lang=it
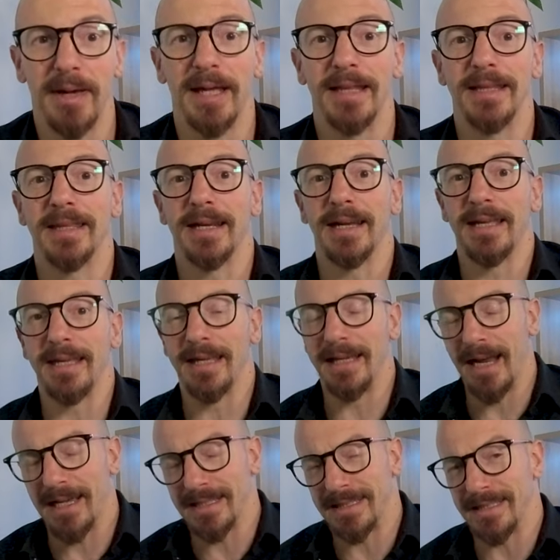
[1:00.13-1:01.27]
mentre i
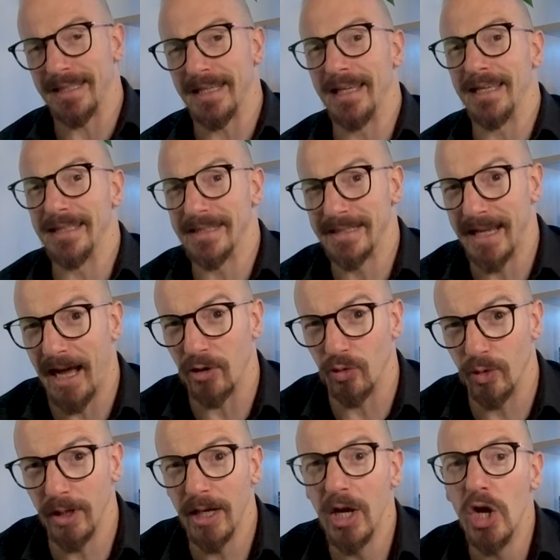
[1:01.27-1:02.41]
grassi
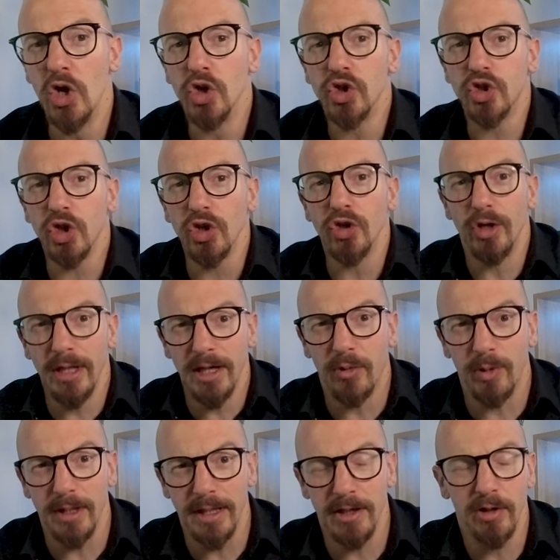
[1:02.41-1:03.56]
insaturi sono
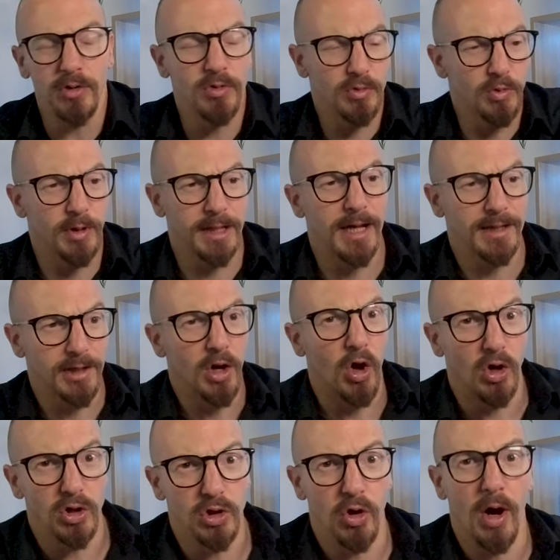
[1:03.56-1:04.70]
liquidi, guardate
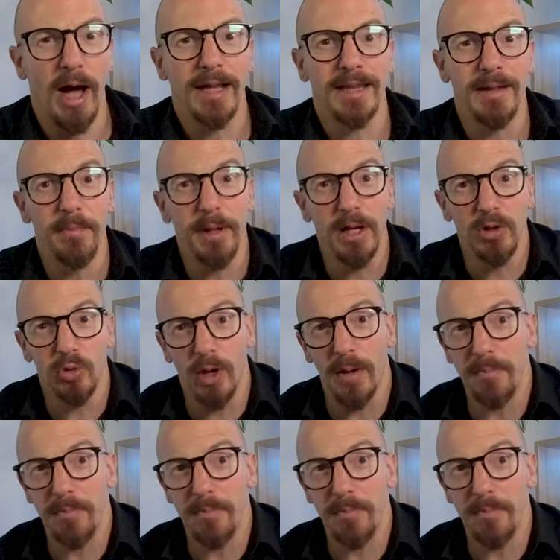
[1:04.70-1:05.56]
l'olio, a temperatura